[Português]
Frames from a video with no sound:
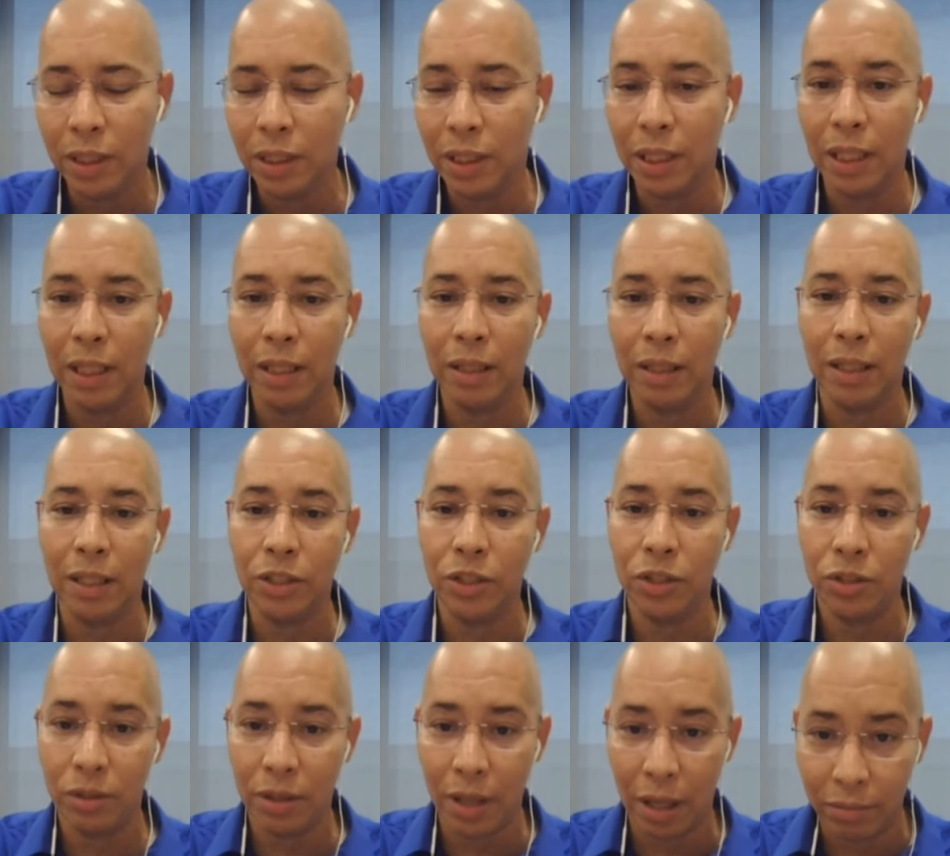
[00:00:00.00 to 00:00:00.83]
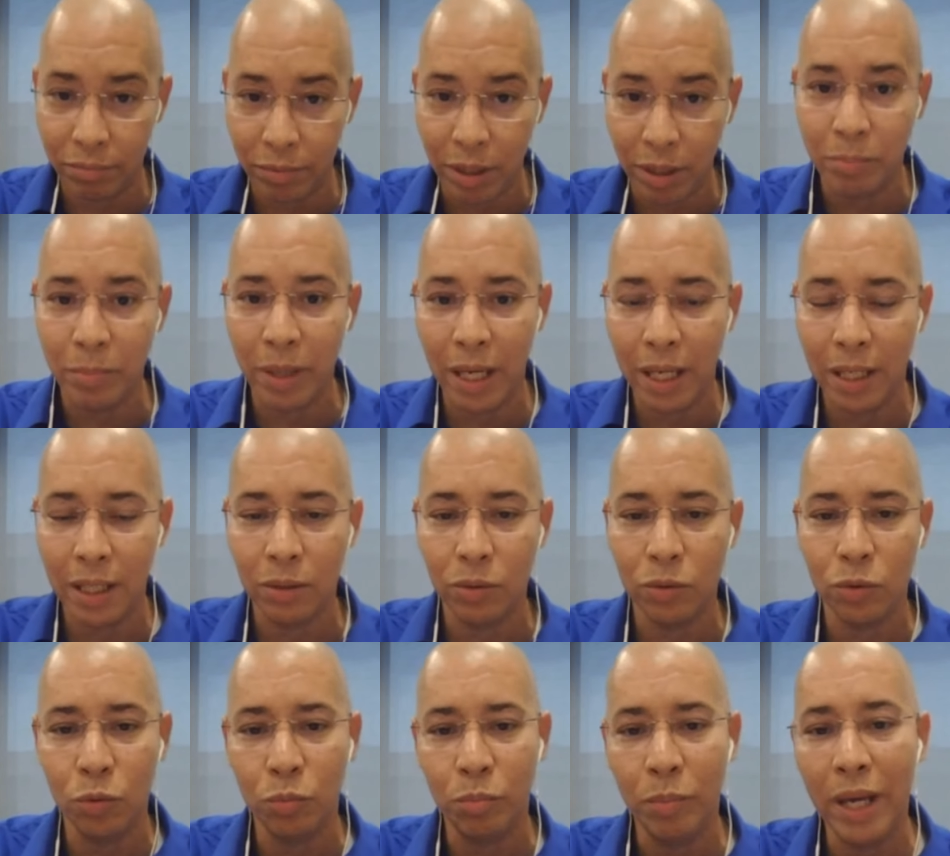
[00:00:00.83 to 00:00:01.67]
Né? A gente está também
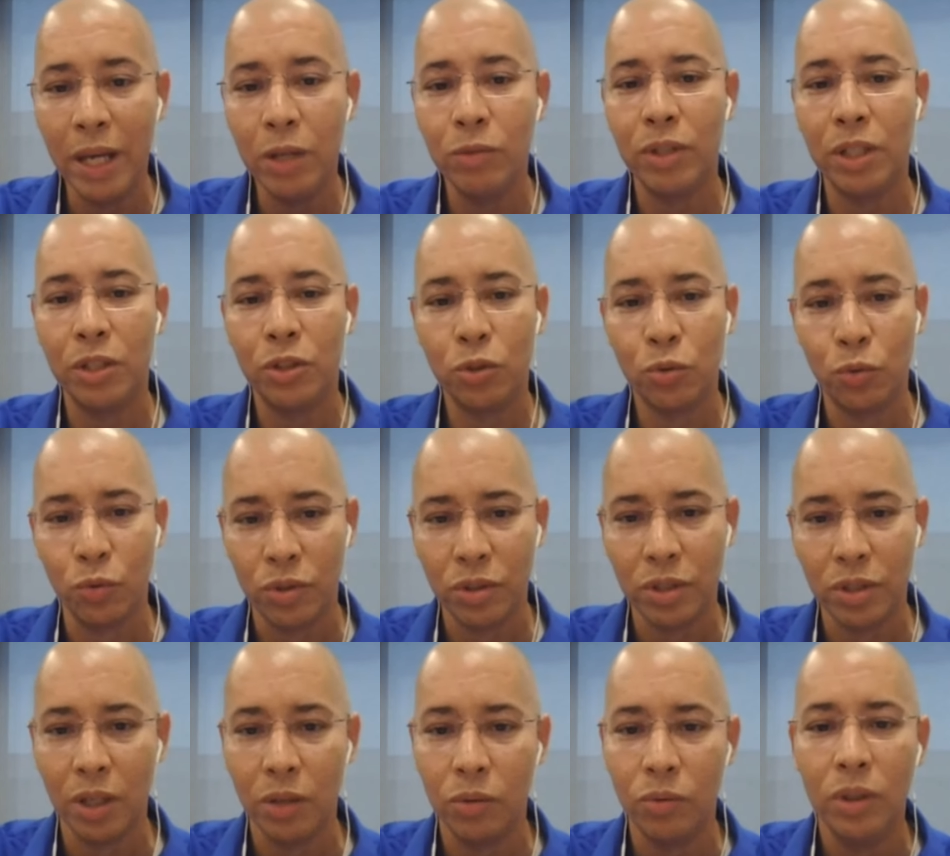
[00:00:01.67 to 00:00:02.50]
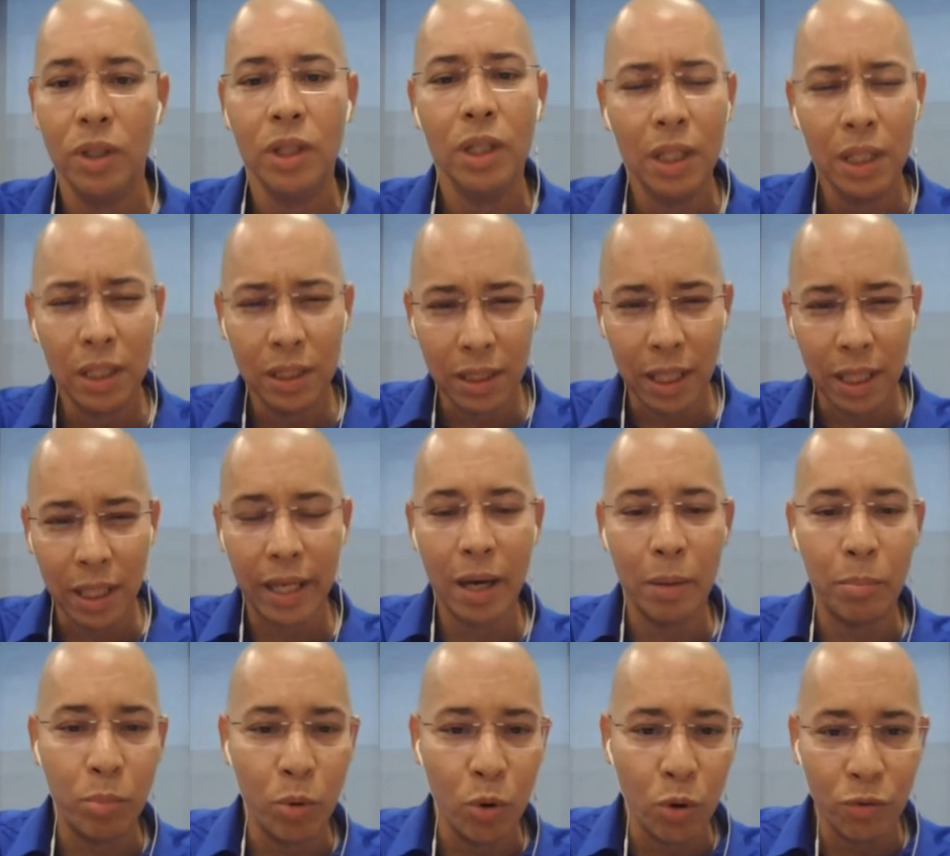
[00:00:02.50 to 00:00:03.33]
no meio da discussão
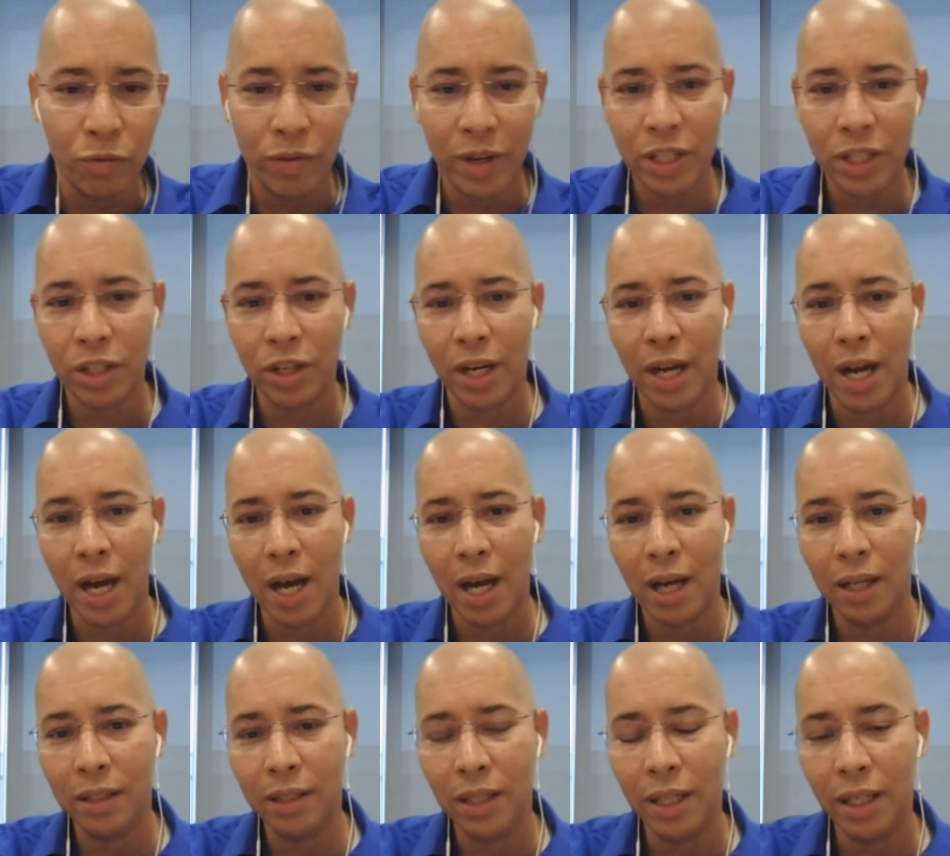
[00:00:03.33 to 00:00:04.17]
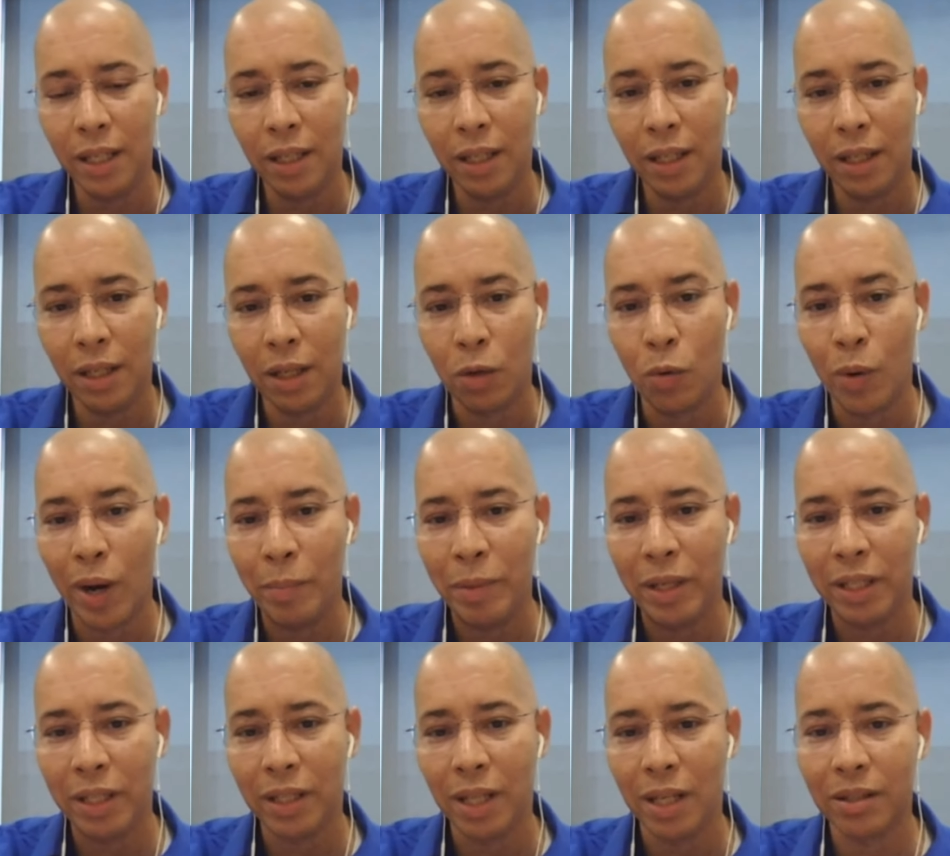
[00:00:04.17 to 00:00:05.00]
Daqui a pouco vai chegar né, a
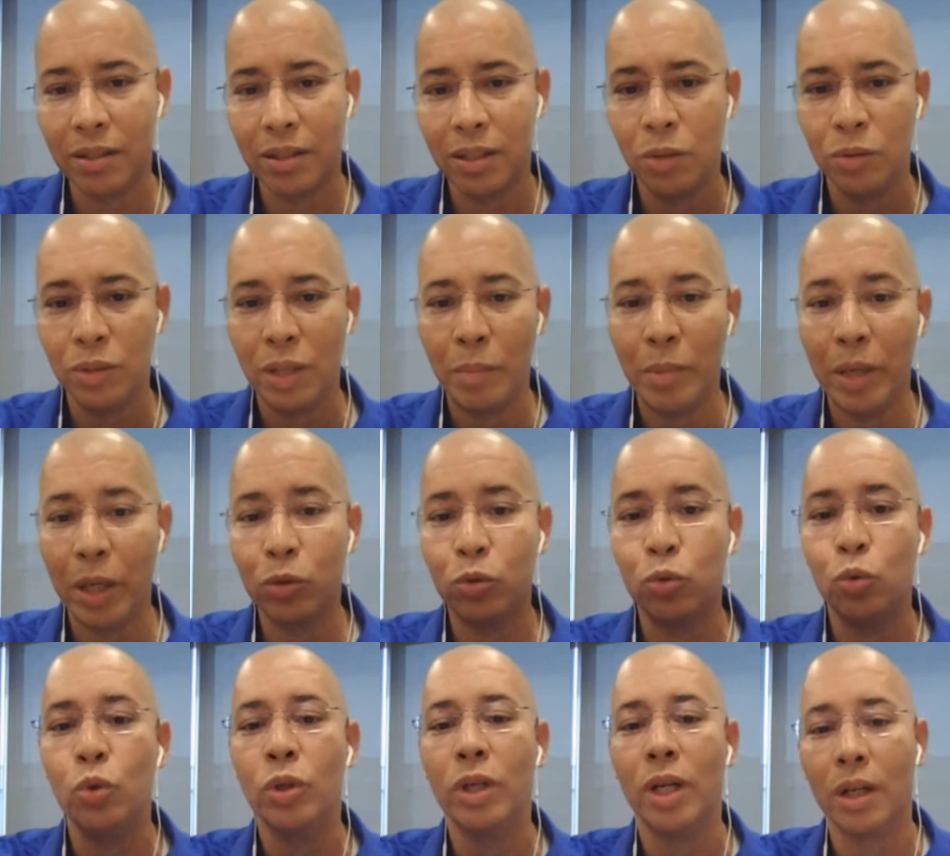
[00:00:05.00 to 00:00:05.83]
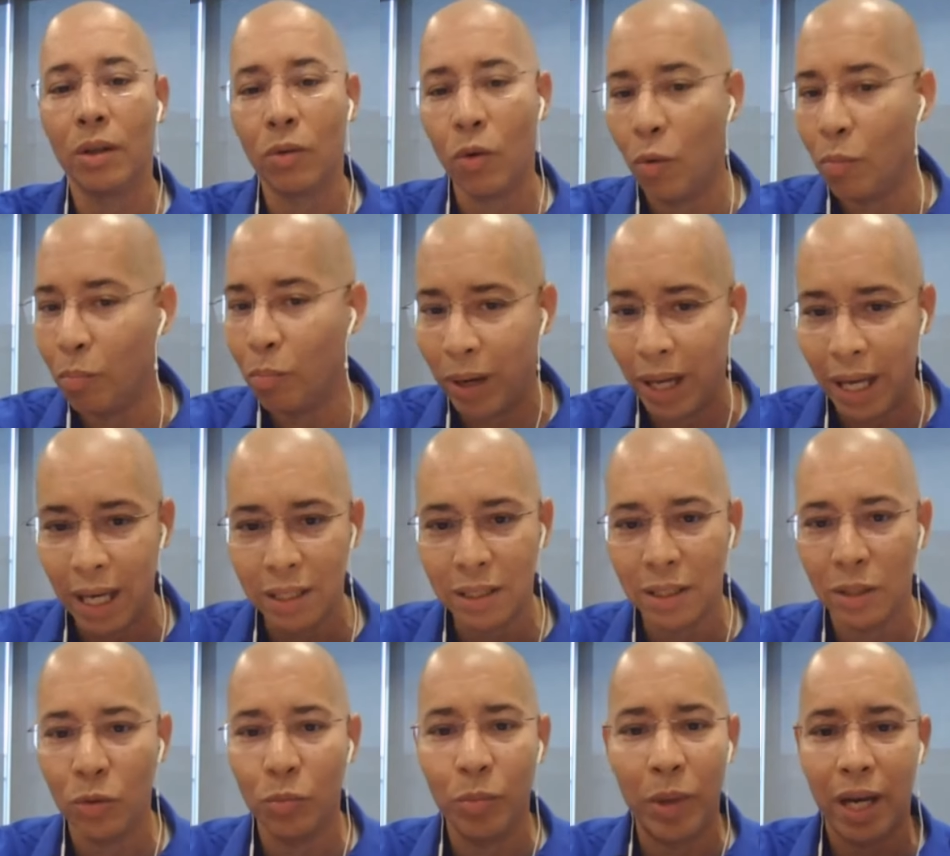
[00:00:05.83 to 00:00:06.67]
regulamentação da abertura
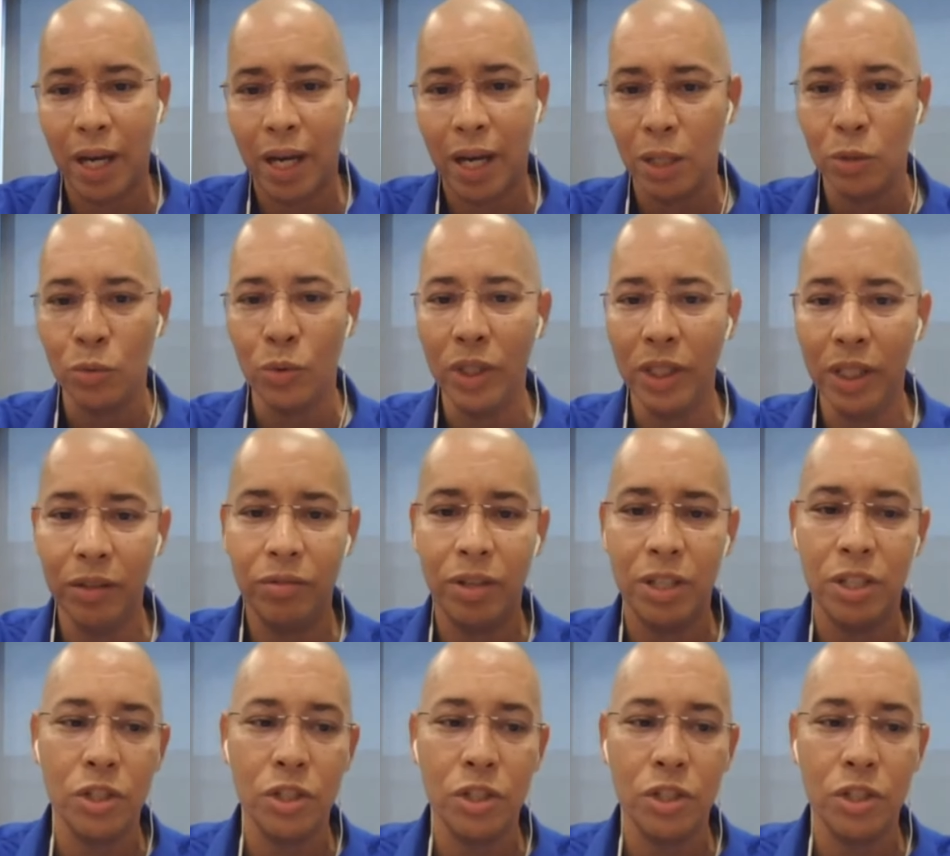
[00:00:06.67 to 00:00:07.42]
completa do Mercado Livre.